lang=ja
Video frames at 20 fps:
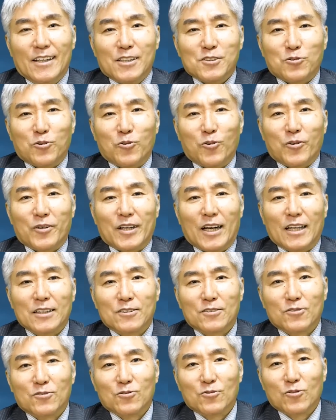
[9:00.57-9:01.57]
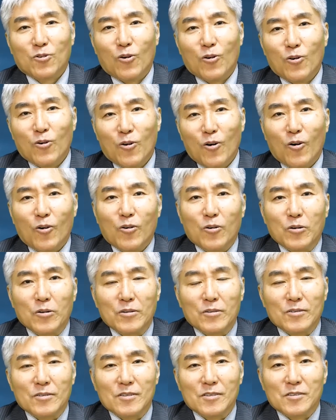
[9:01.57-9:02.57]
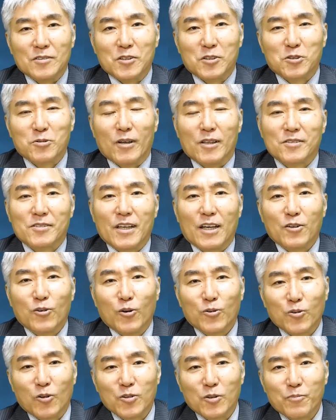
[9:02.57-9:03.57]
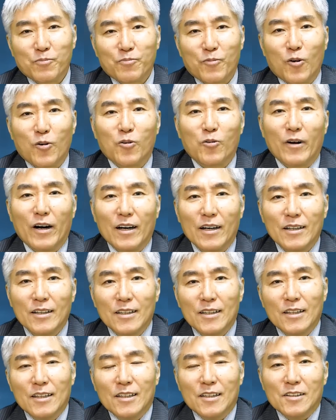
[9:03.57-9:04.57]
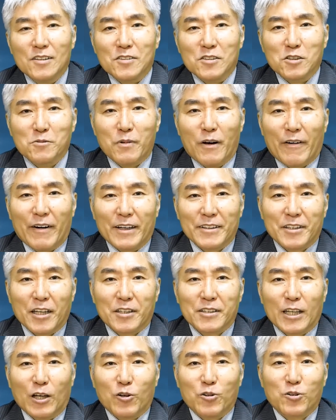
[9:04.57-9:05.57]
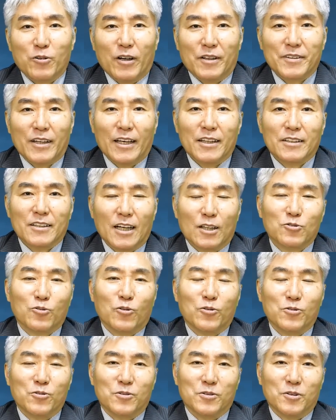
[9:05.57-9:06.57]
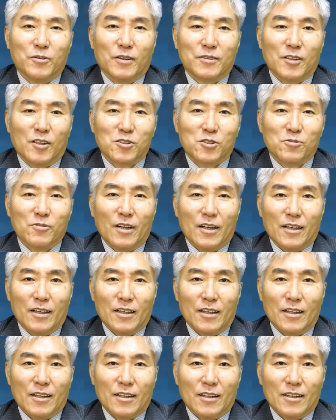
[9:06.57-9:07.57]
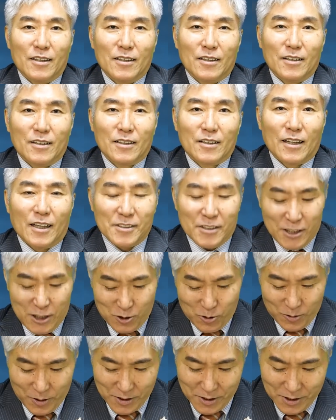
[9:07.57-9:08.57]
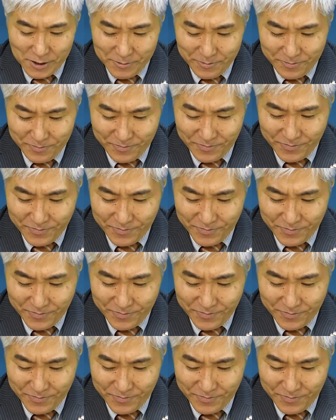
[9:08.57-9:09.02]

その葛藤を実は戦後の日本は奪われてきたのではないかというふうに私は感じるのです